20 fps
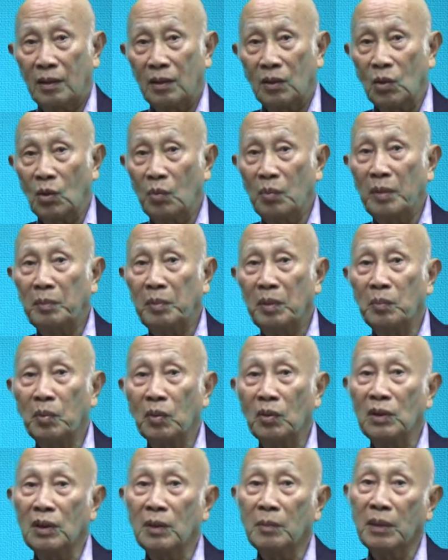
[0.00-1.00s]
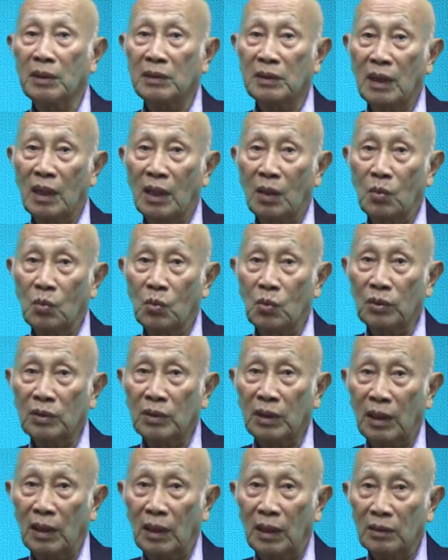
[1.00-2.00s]
โดยมันเป็นผลนึ่งมาจากหัว
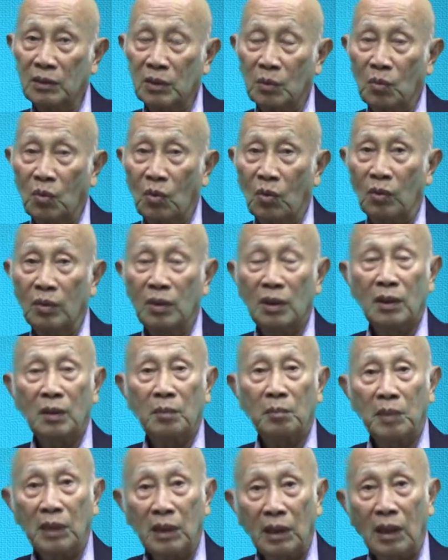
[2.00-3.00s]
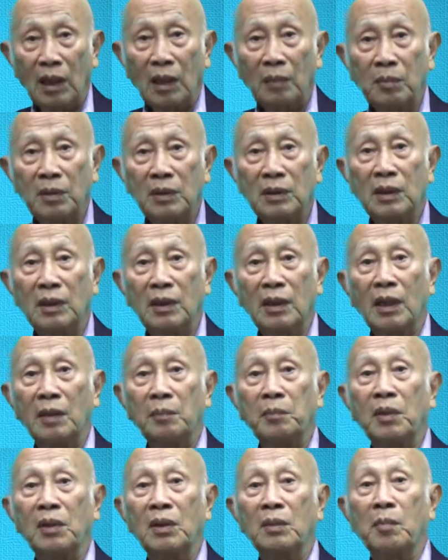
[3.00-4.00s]
ใจและสมองไม่ได้รับเลือดใน
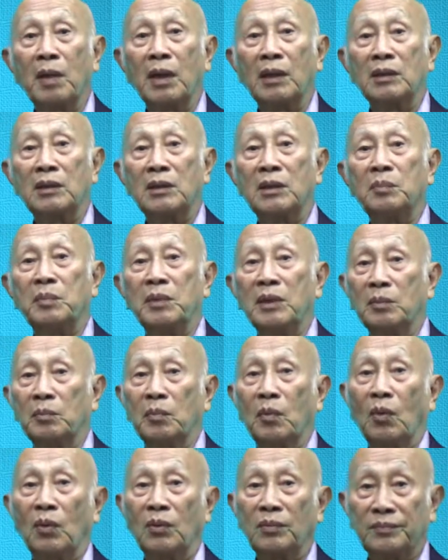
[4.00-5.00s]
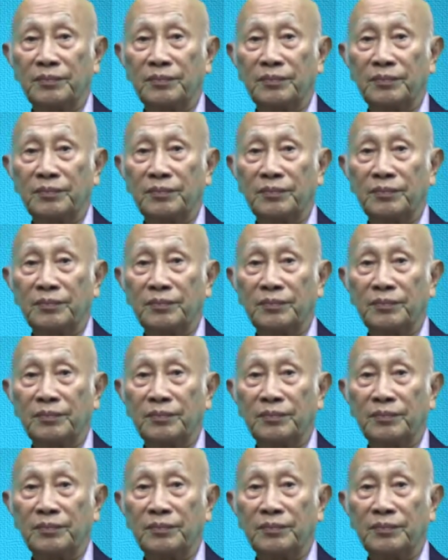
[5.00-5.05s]
ปริมาณที่เพียงพอ